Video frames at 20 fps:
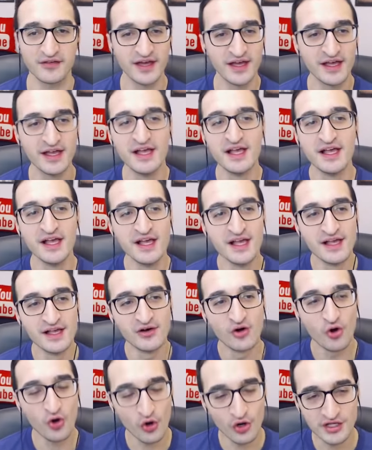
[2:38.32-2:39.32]
ve
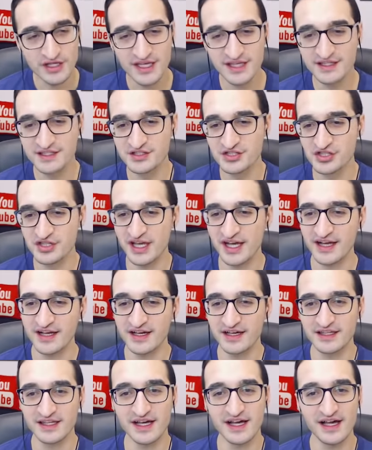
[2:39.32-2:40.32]
17.
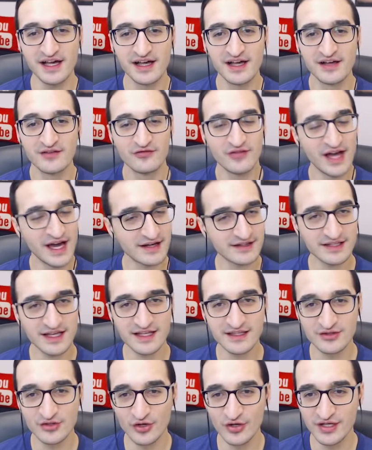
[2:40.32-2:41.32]
dakikada
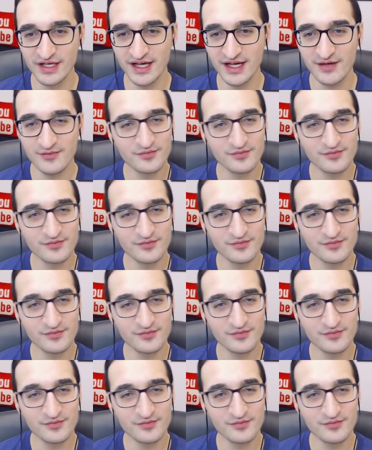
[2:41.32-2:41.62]
Fernando ile